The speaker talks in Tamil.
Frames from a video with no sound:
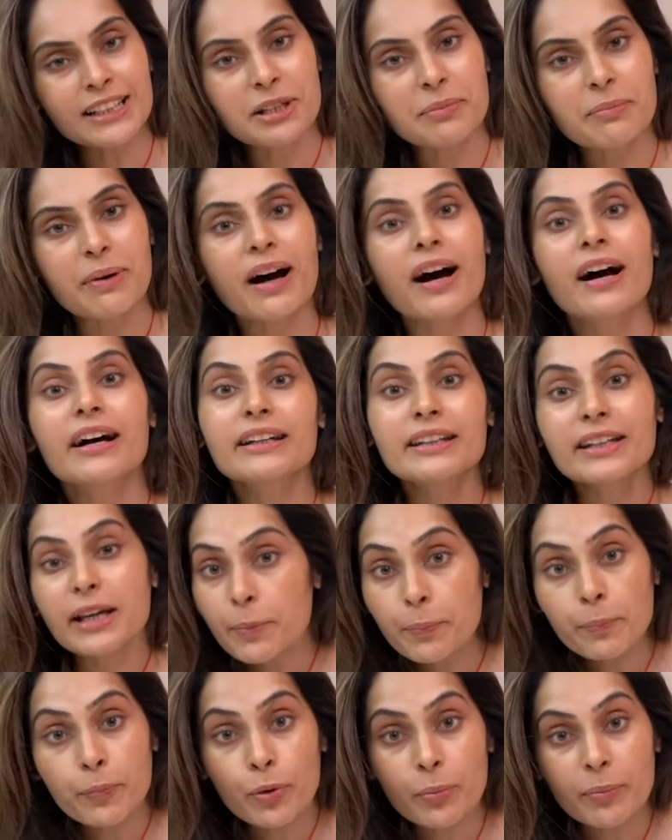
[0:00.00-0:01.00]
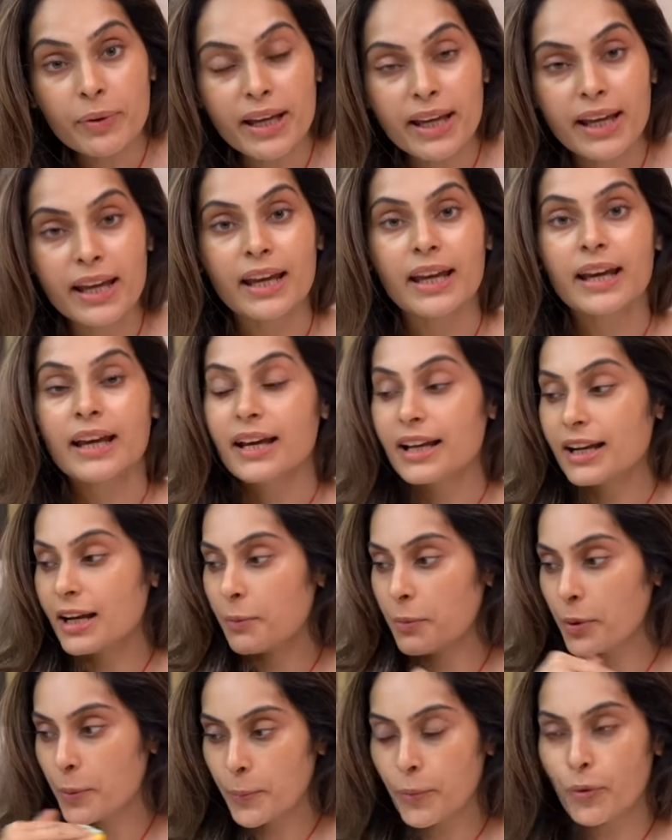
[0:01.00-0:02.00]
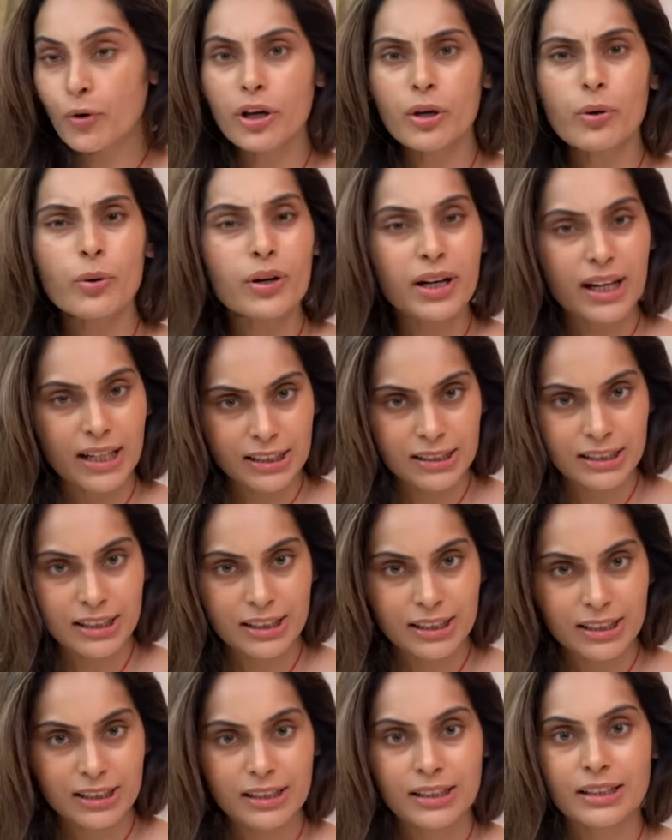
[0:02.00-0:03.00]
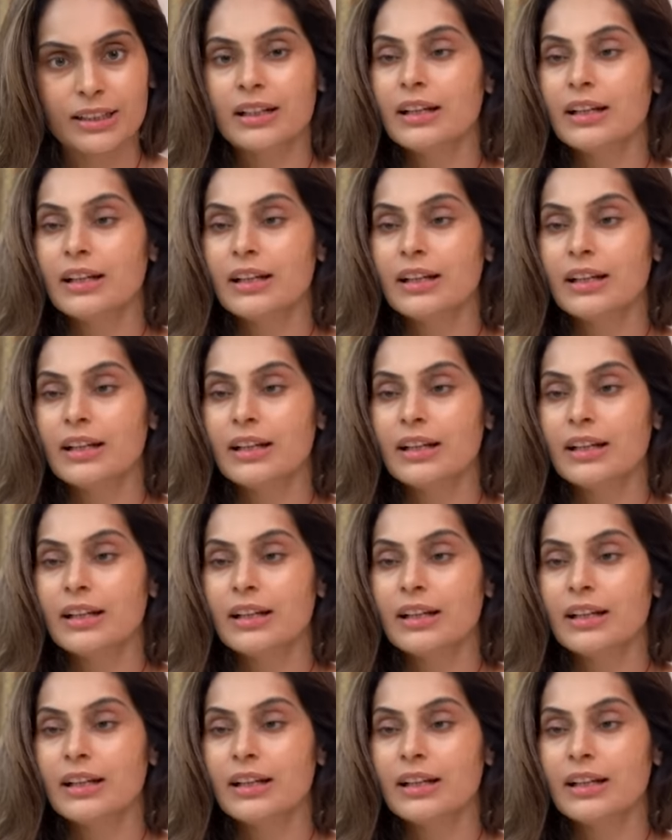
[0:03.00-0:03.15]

தெரியுமா எப்போவுமே நம்ம போய் ஒரு இடத்துக்கு